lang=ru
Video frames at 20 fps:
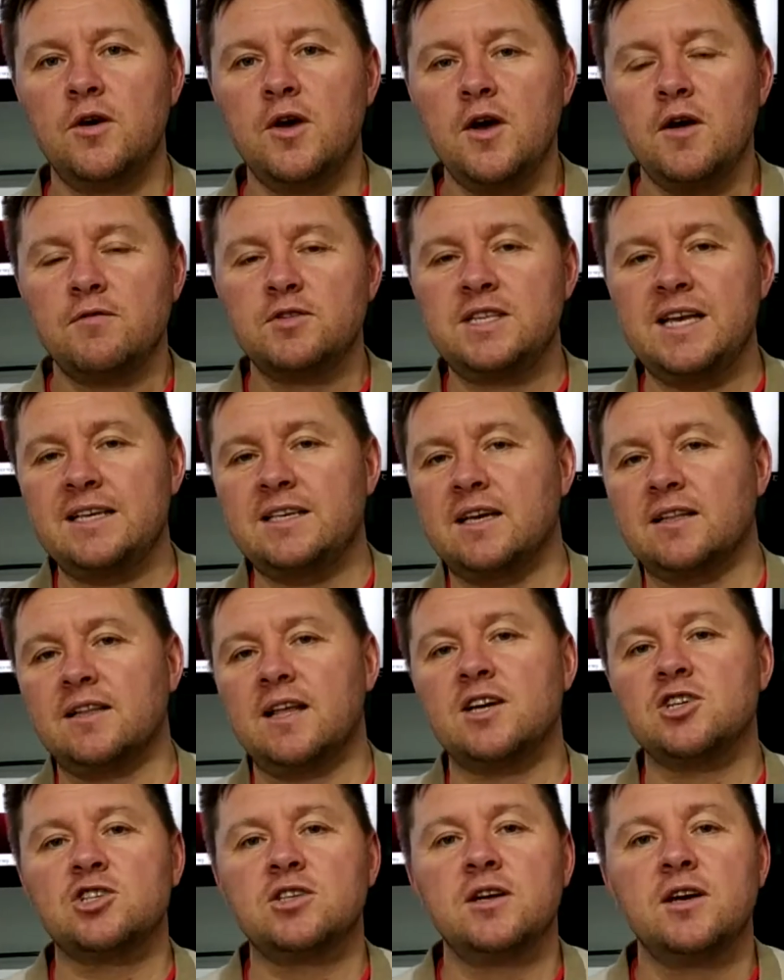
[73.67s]
Вы знаете,
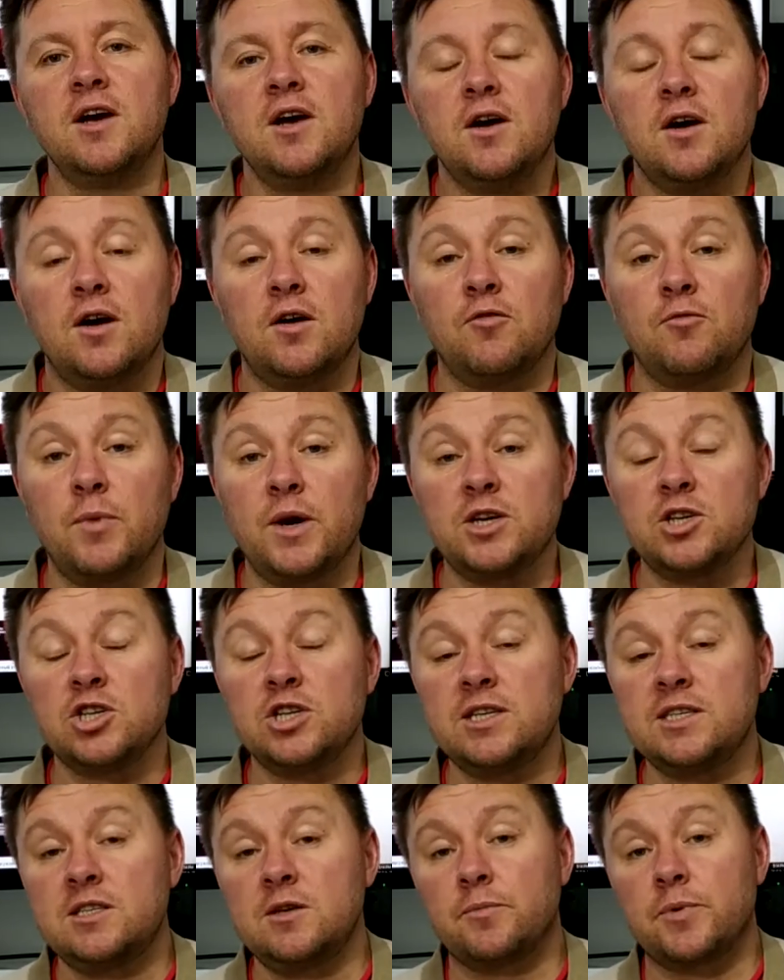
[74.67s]
однажды э, в моей
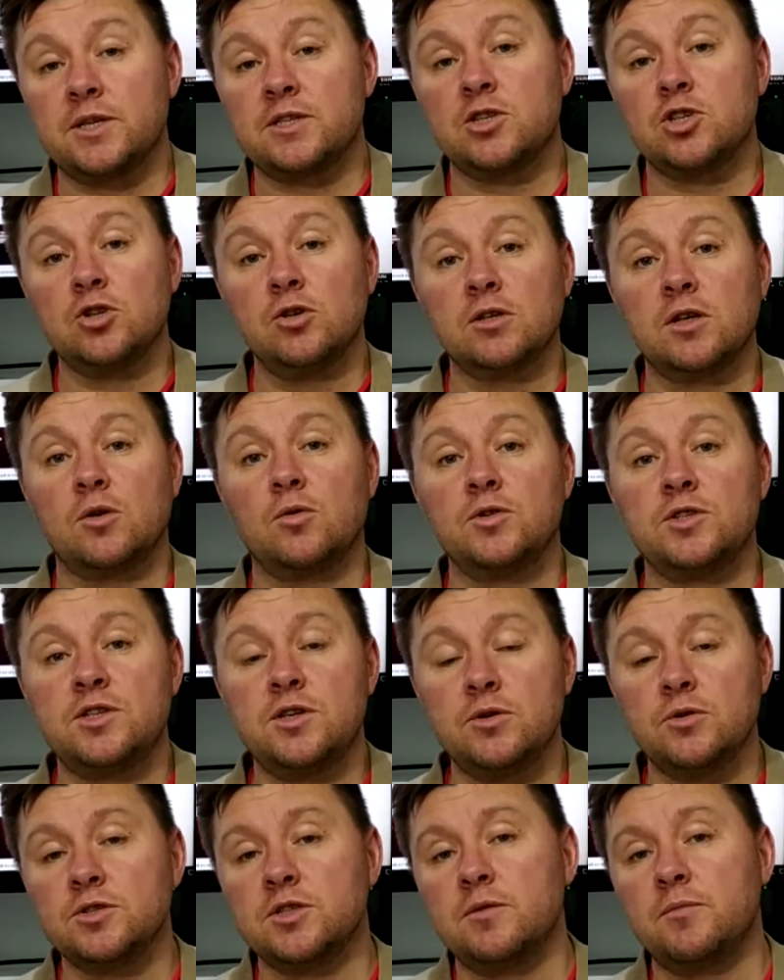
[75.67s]
жизни произошел такой
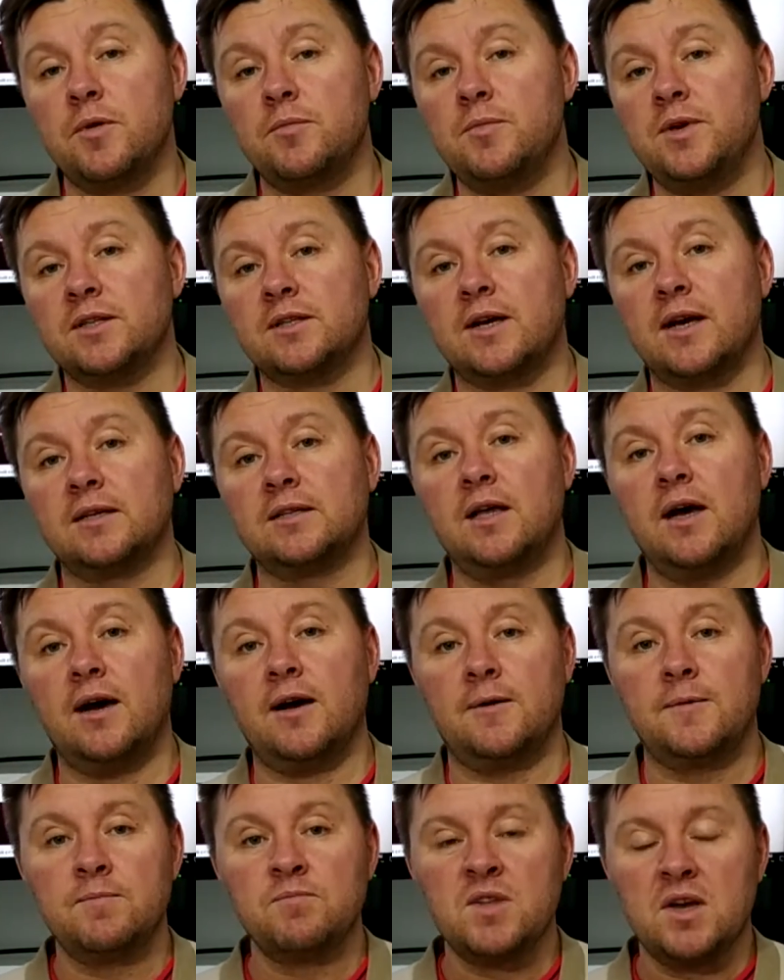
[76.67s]
серьезный момент,
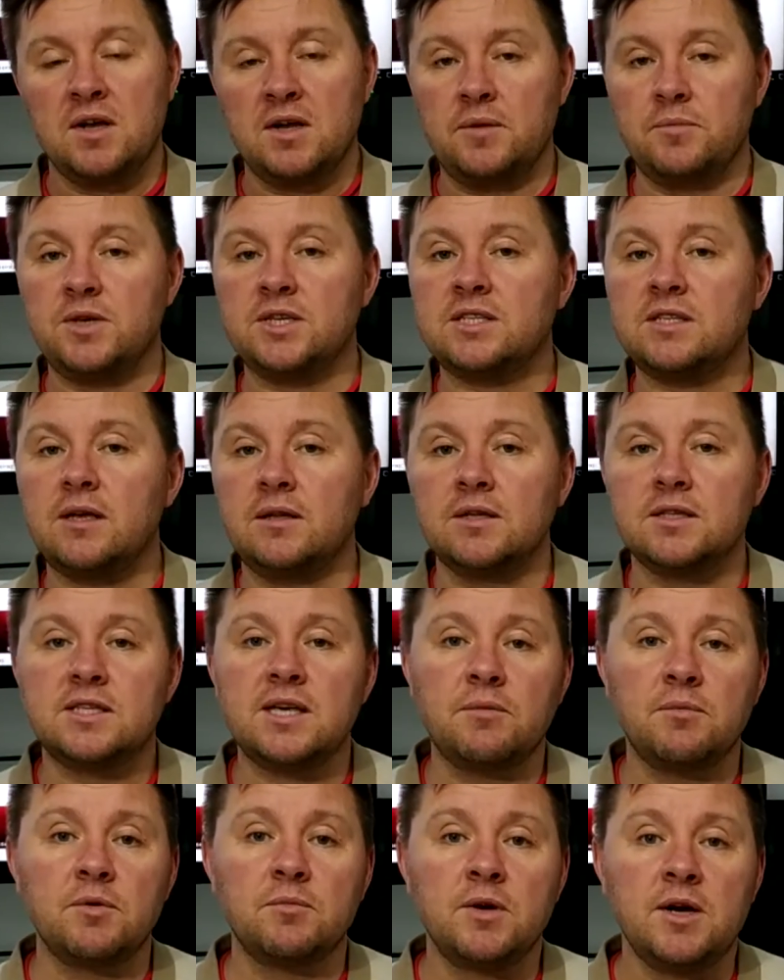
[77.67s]
когда для меня стало
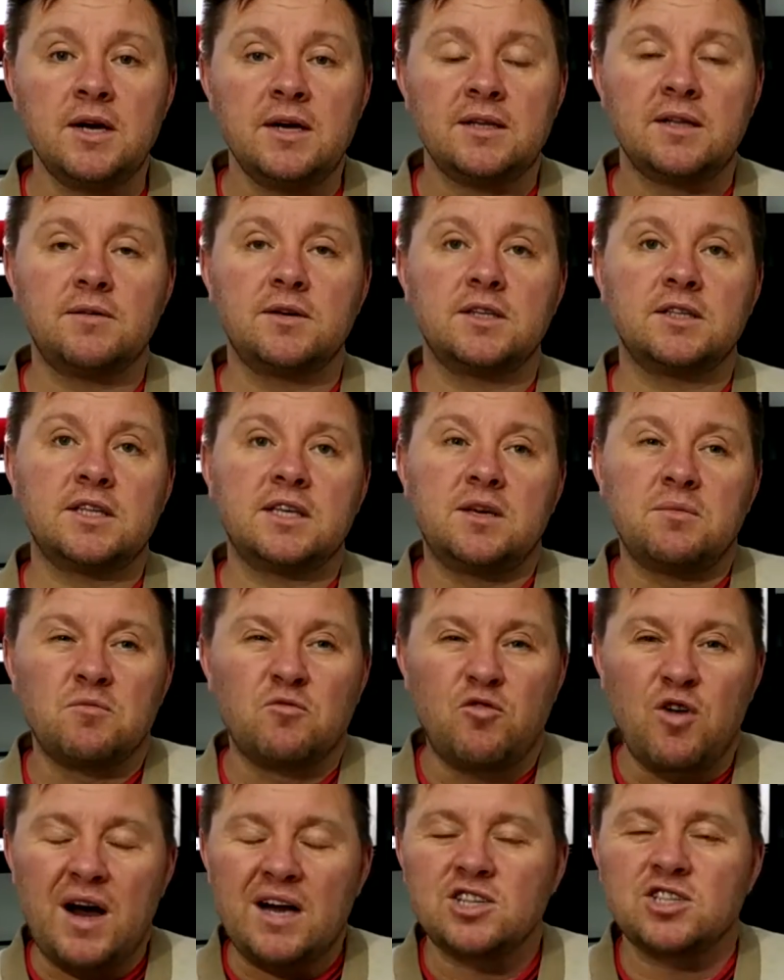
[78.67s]
самым, наверное, таким
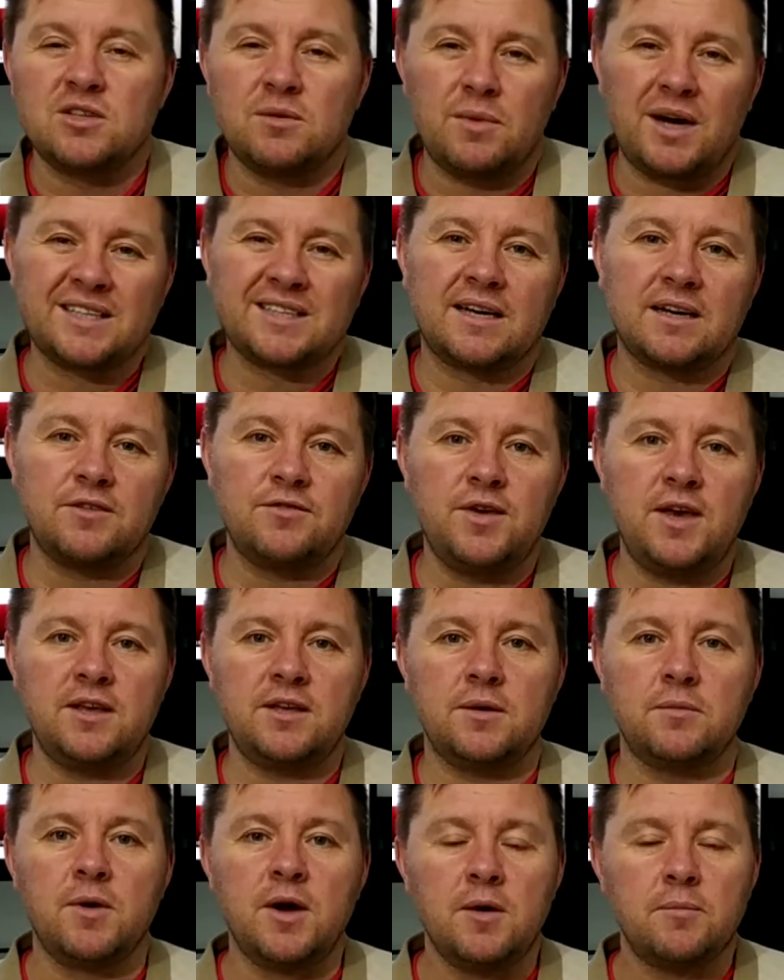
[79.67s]
важным
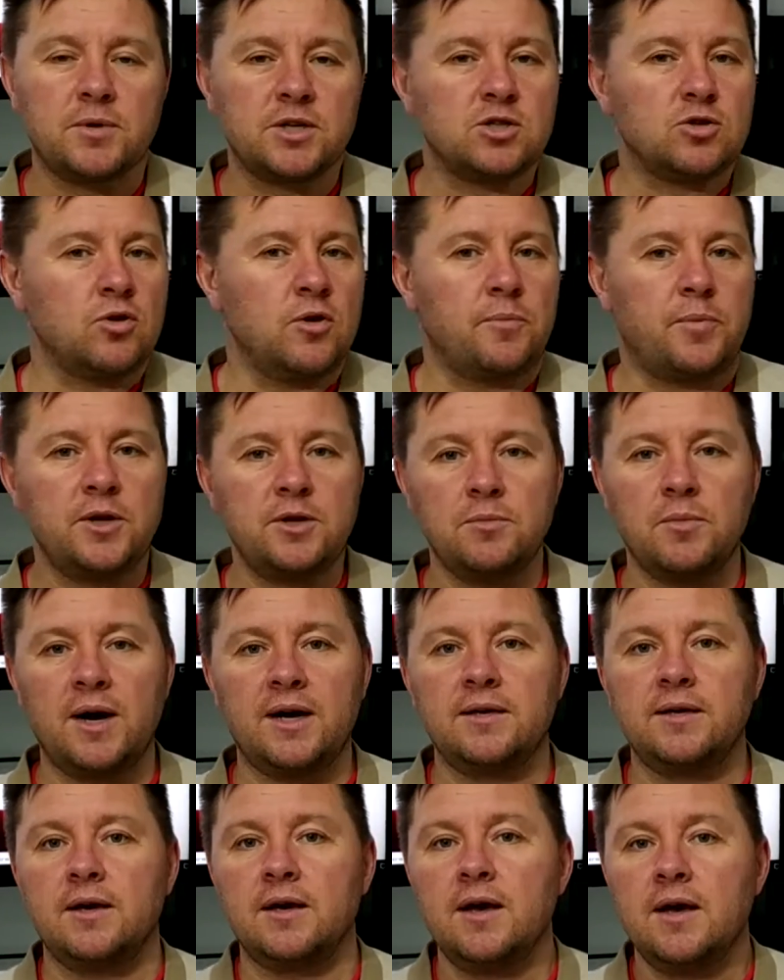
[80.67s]
откровением, простое
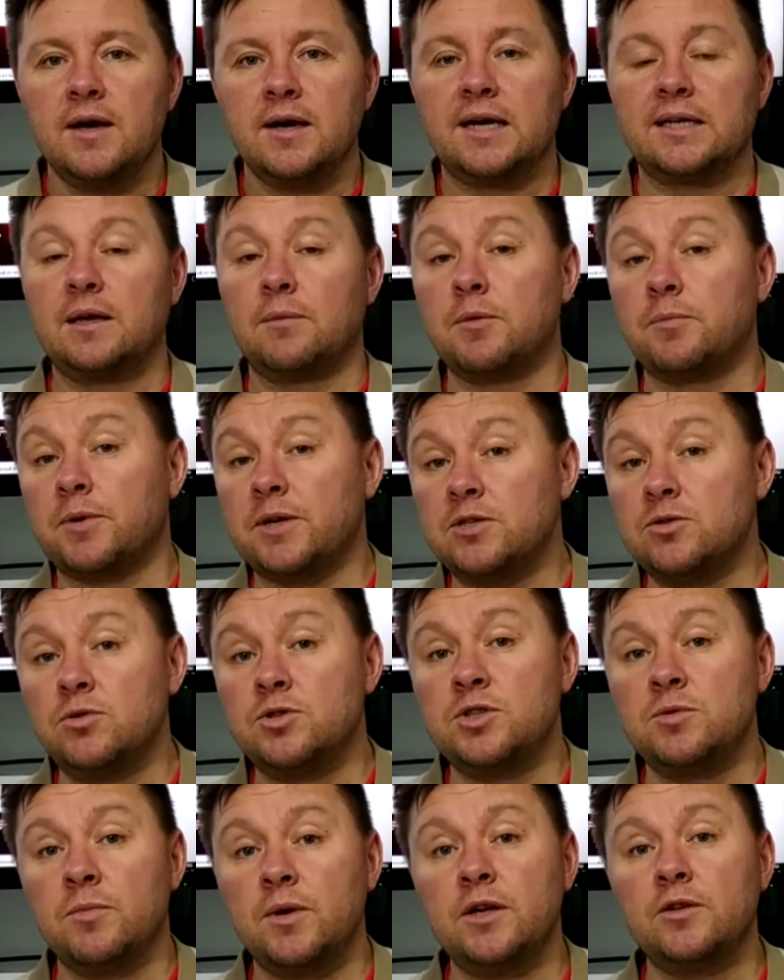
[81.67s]
понимание, когда мы
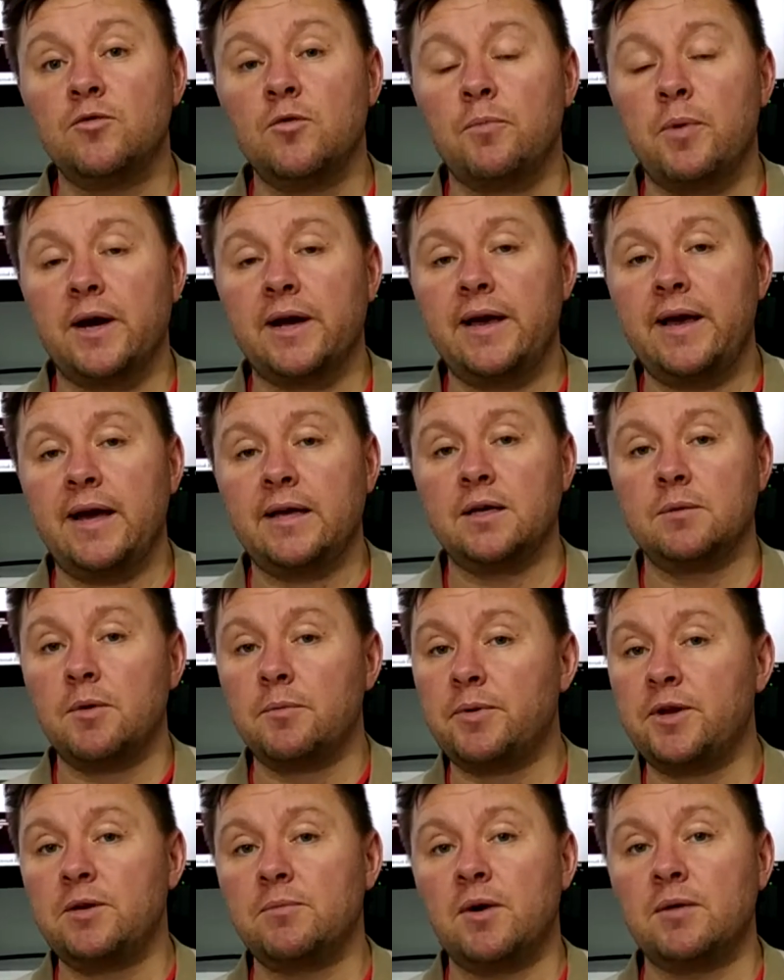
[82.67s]
произносим молитву покаяния, мы
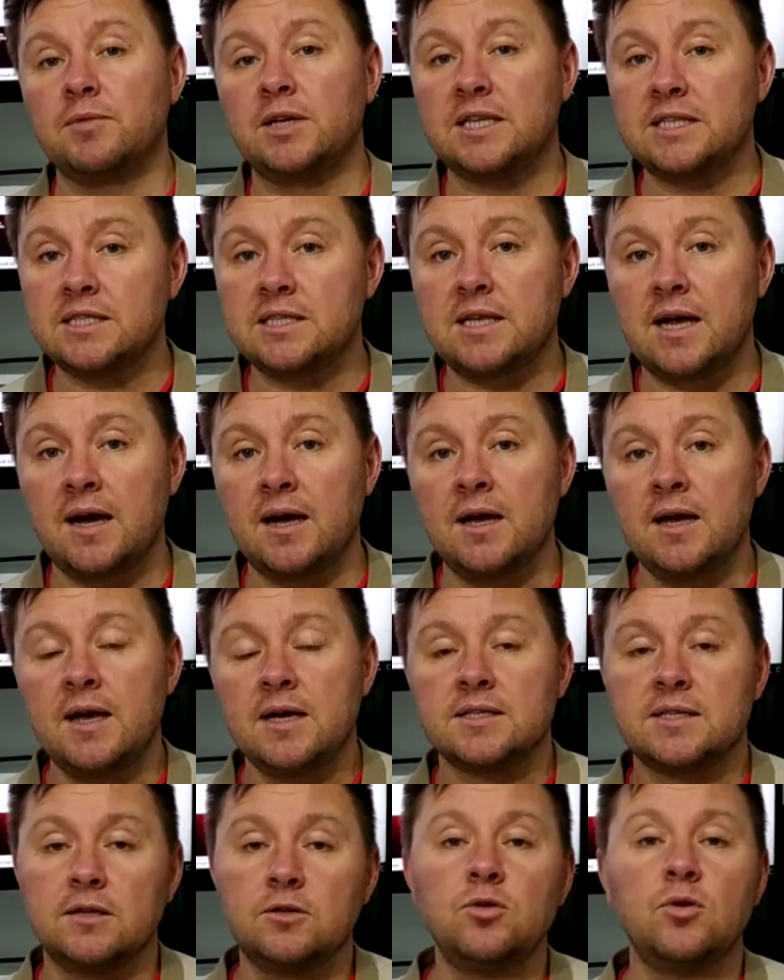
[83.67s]
принимаем Христа
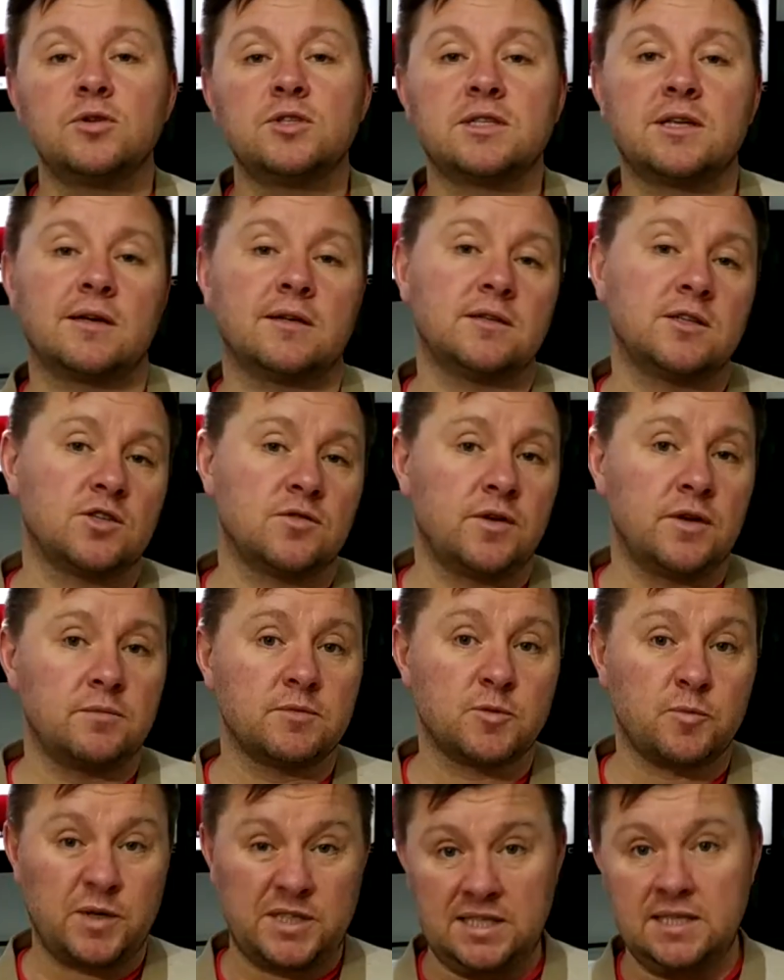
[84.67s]
с одной стороны своим
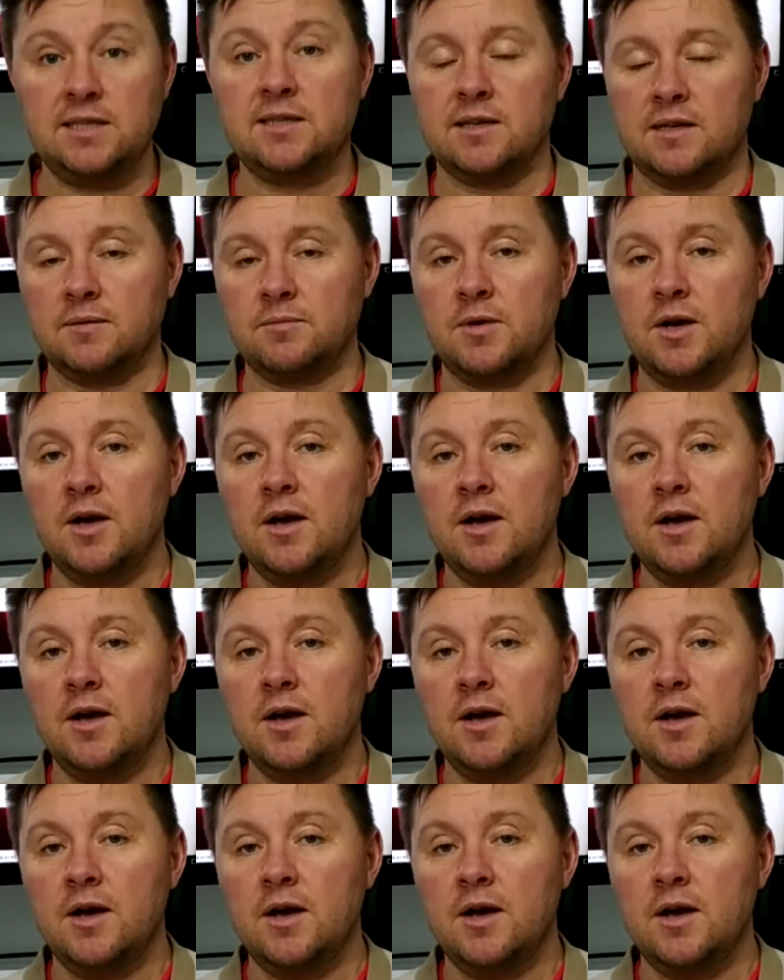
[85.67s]
Спасителем,